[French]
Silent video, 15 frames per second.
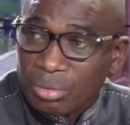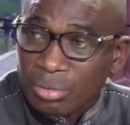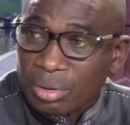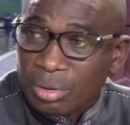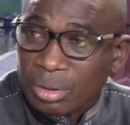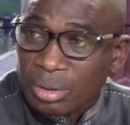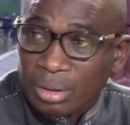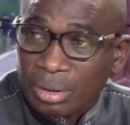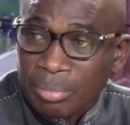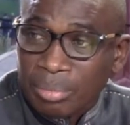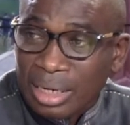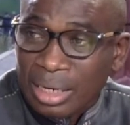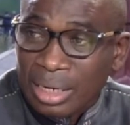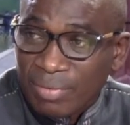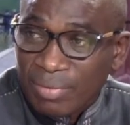euh, bien
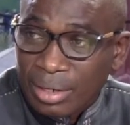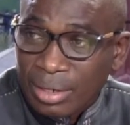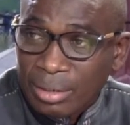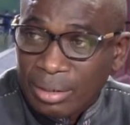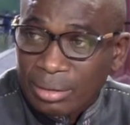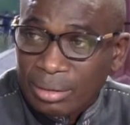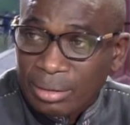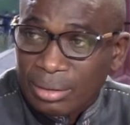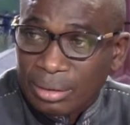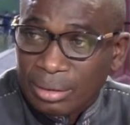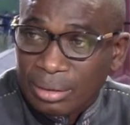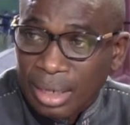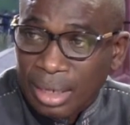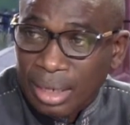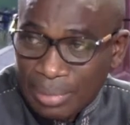avant la
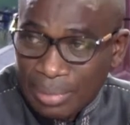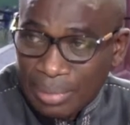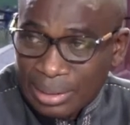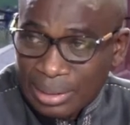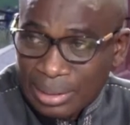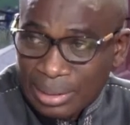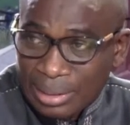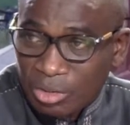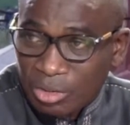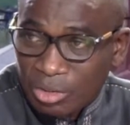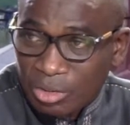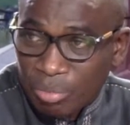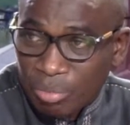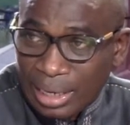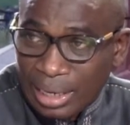présence du
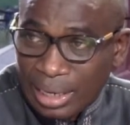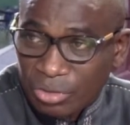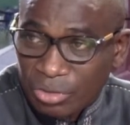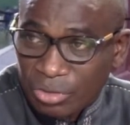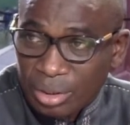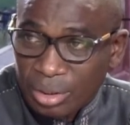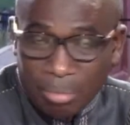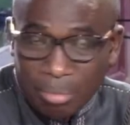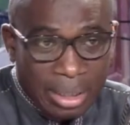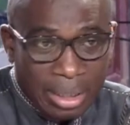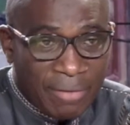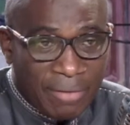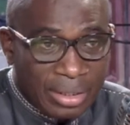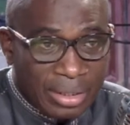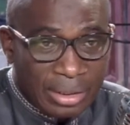barrage, mais
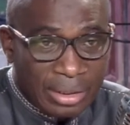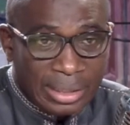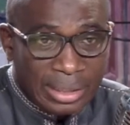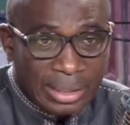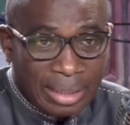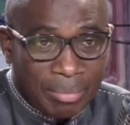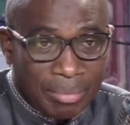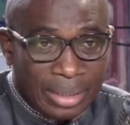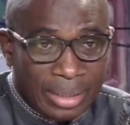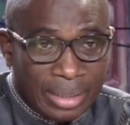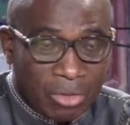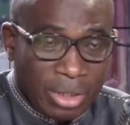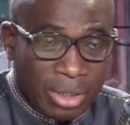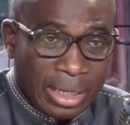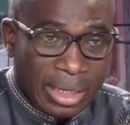avec un système
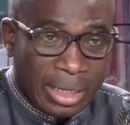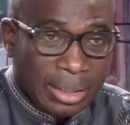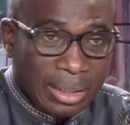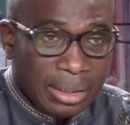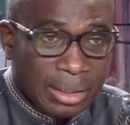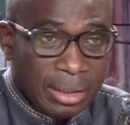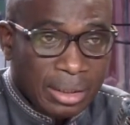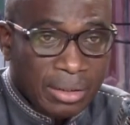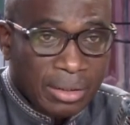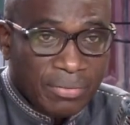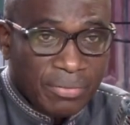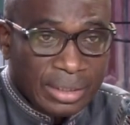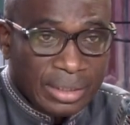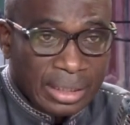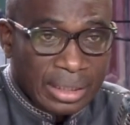naturel qui
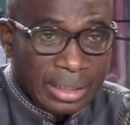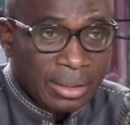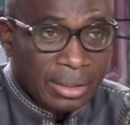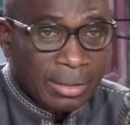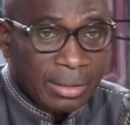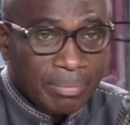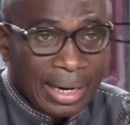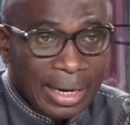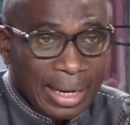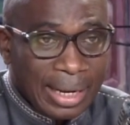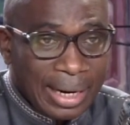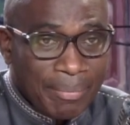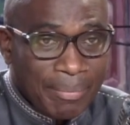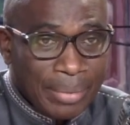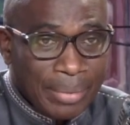faisait que pendant
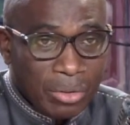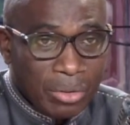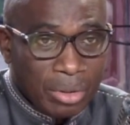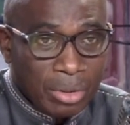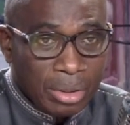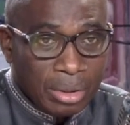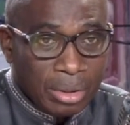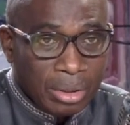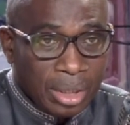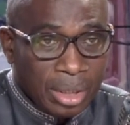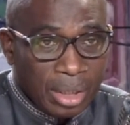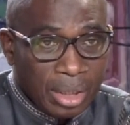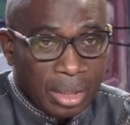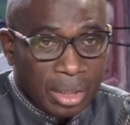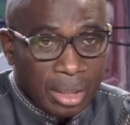la période de,
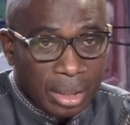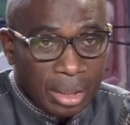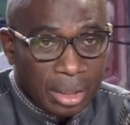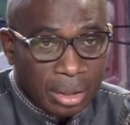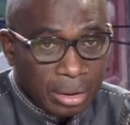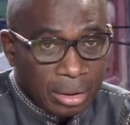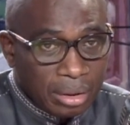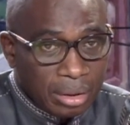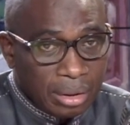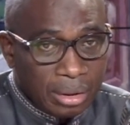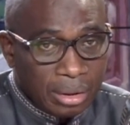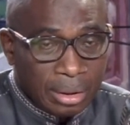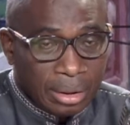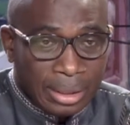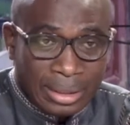
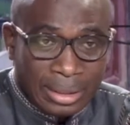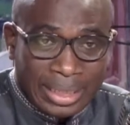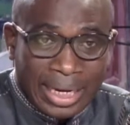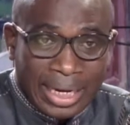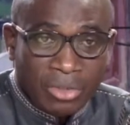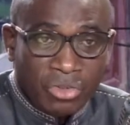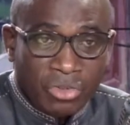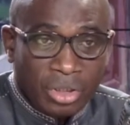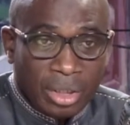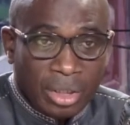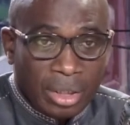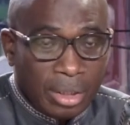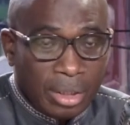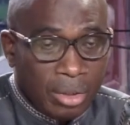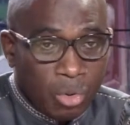d'étiage,
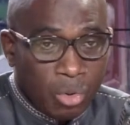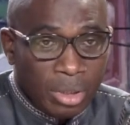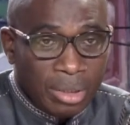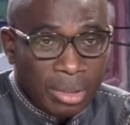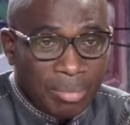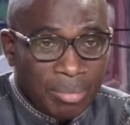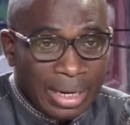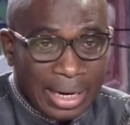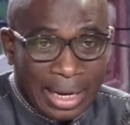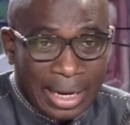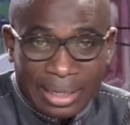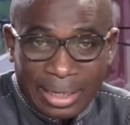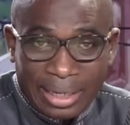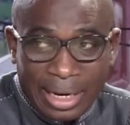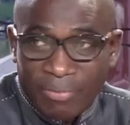l'eau de mer
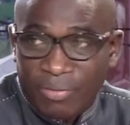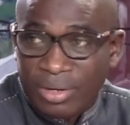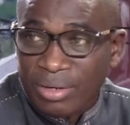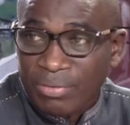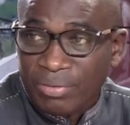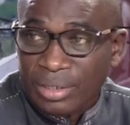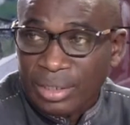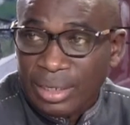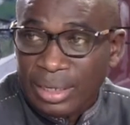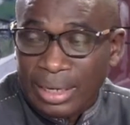entrait dans le fleuve